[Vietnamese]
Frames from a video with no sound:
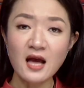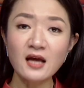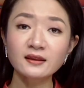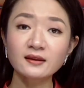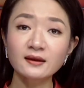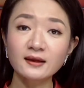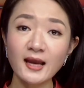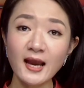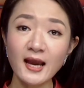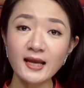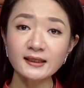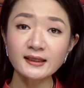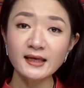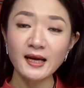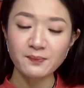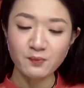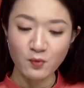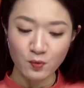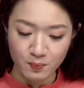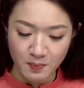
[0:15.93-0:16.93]
tới hết ngày
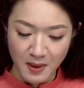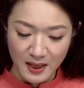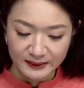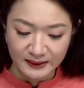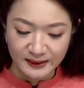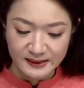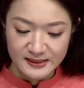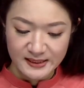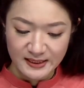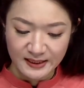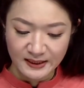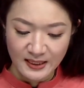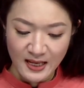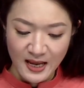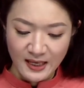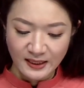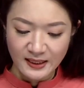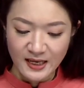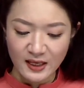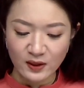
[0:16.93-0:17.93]
3 tháng 9
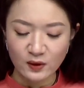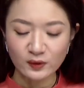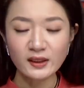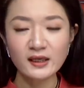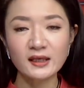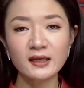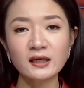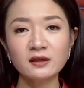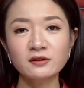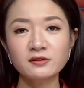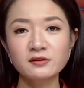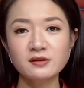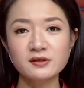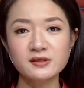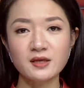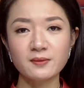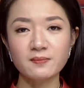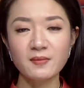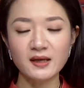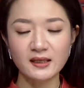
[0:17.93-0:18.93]
để có thể ngăn ngừa
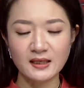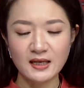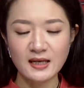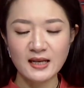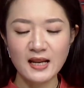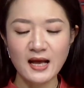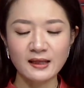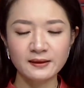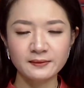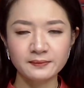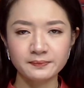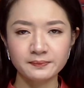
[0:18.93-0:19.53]
dịch bệnh lây lan.